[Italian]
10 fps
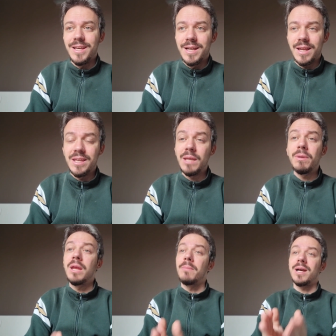
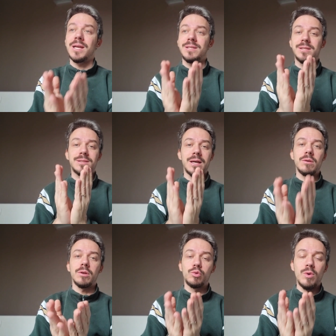incredibili, ma che si
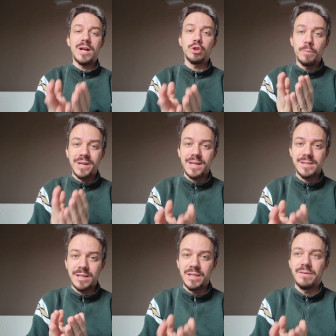stanno attuando perché
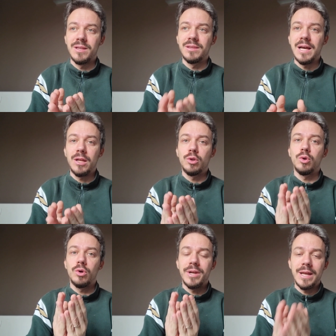sta
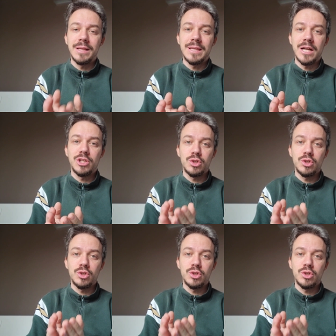diventando realtà.